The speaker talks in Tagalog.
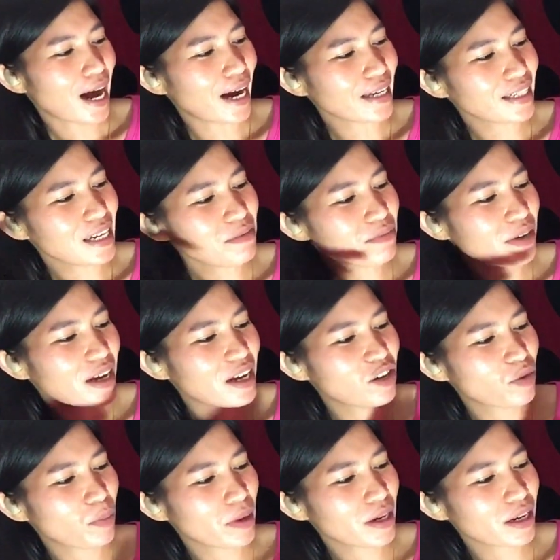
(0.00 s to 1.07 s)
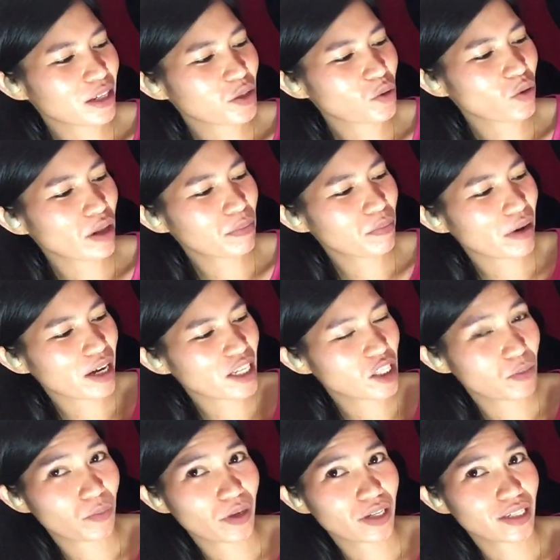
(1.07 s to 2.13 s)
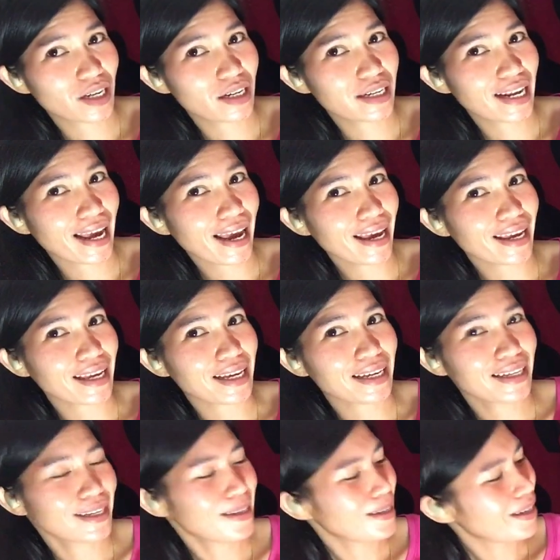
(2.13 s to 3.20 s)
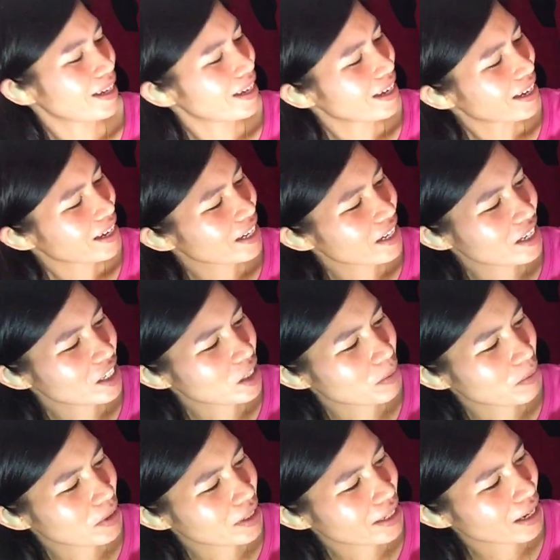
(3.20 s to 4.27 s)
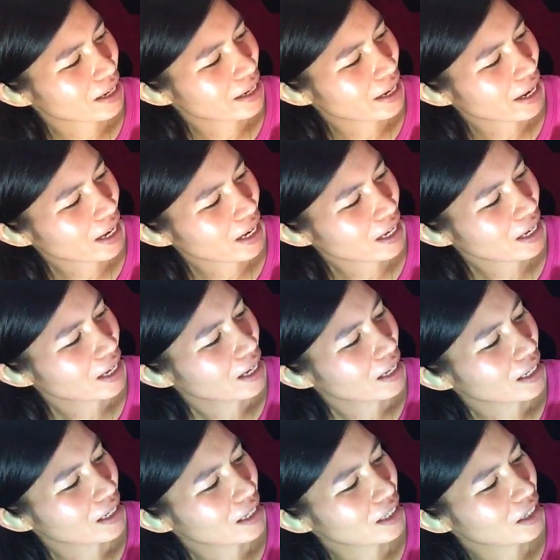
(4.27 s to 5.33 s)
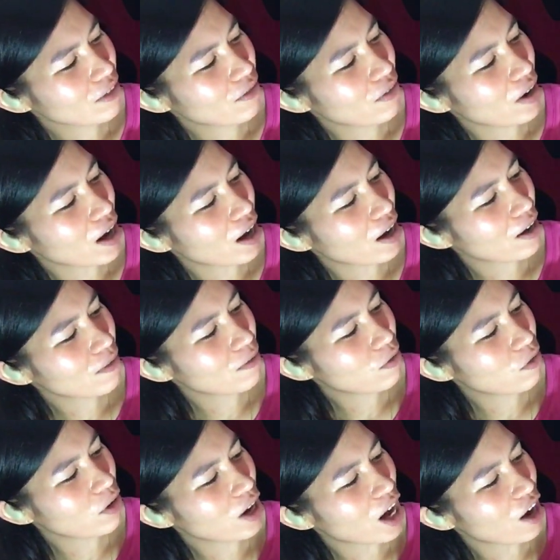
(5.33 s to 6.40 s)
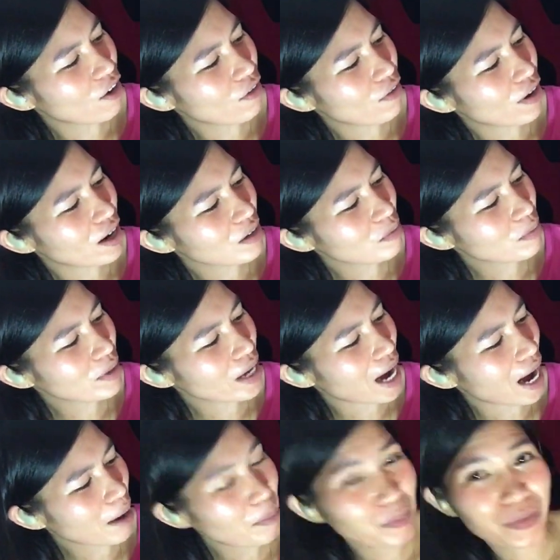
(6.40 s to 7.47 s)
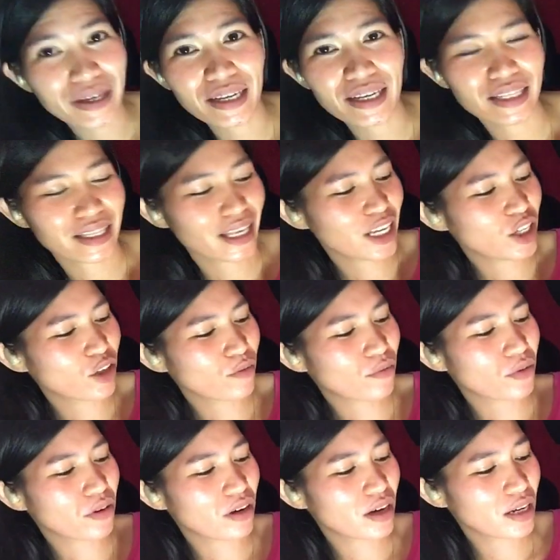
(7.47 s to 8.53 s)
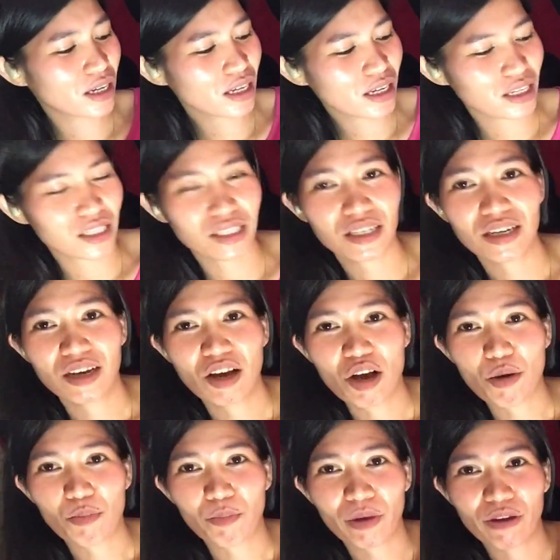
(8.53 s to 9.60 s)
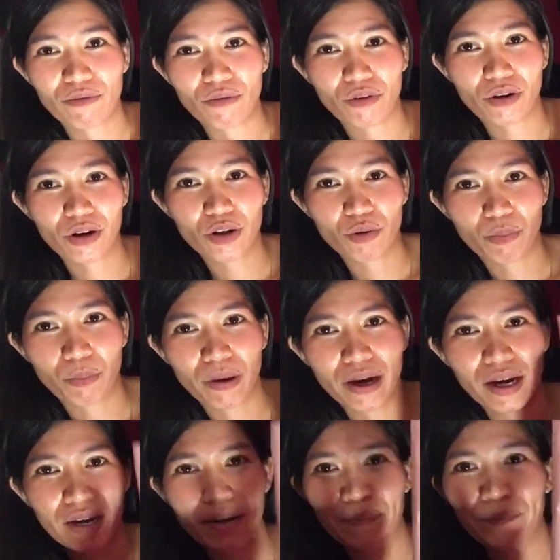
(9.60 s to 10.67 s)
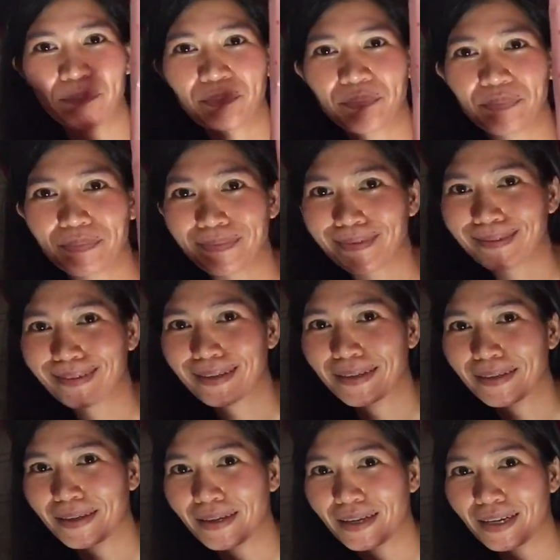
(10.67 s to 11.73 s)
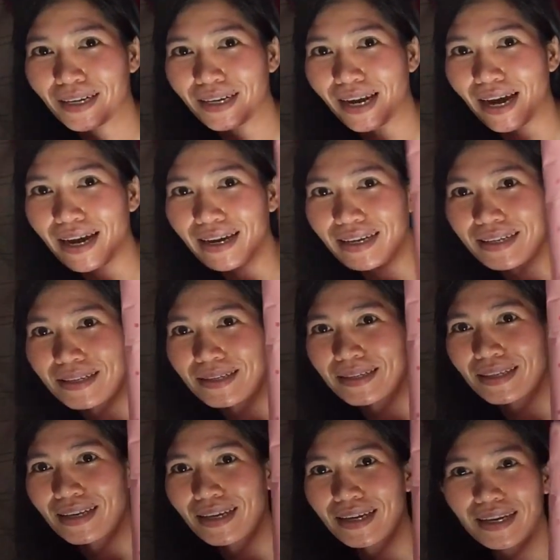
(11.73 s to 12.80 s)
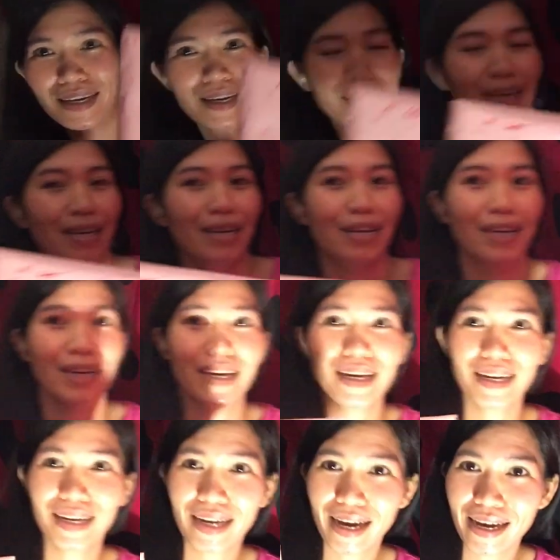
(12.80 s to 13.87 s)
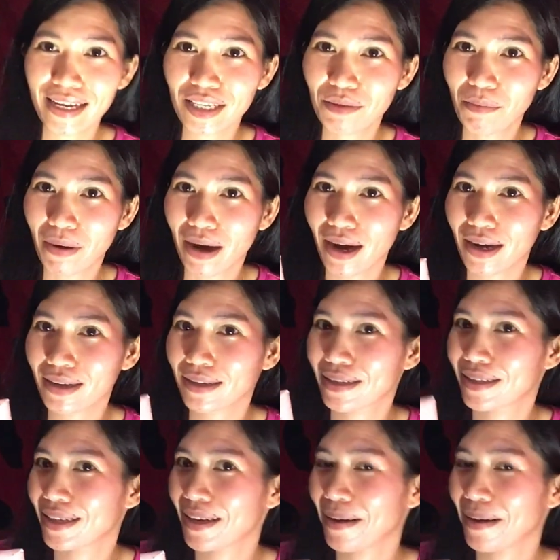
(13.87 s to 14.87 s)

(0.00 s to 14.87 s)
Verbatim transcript: Ayan, may ano pa, nakasulat pa, special day. Special day, live, love, laugh, and be happy. Thank you for this. May for you pa. Nice. Nice box.